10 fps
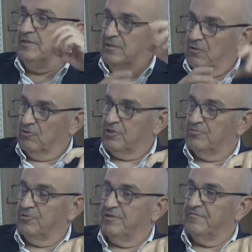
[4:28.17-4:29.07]
o
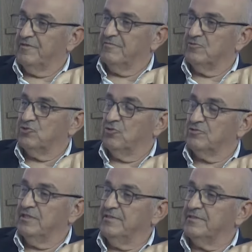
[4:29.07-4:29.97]
tapular verilmiş
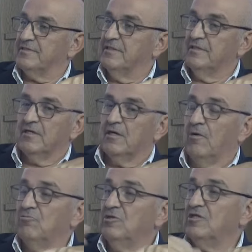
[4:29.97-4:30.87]
olsaydı
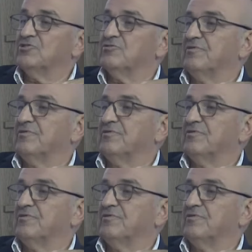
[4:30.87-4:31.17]
kamulaştırma